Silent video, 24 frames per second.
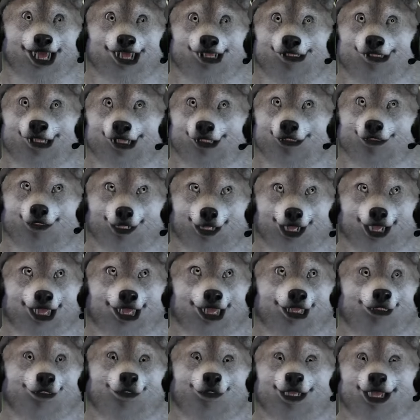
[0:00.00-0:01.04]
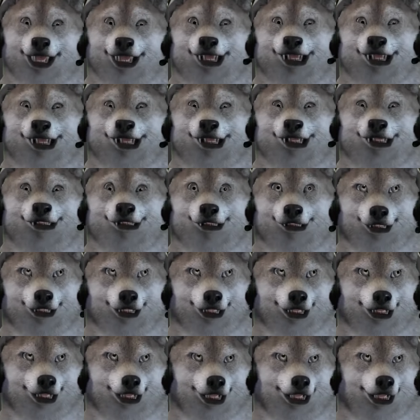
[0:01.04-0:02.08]
wir einmal schnell zum Händler.
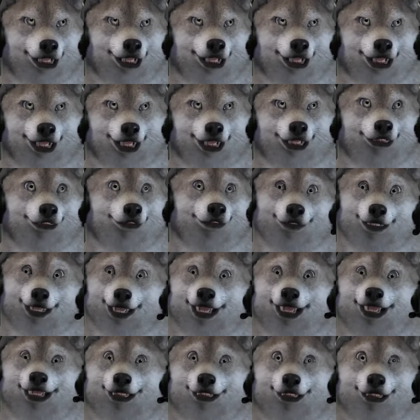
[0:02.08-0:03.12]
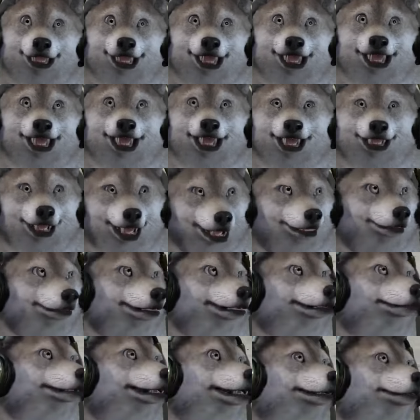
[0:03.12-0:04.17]
Wir stellen kurz die Zeit nochmal
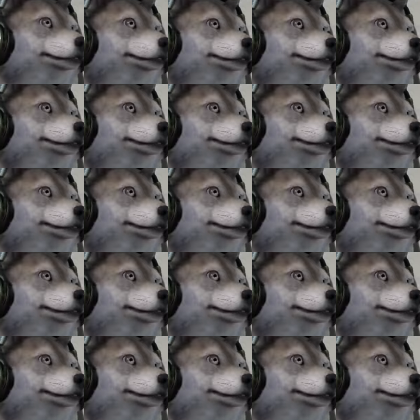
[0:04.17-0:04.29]
runter.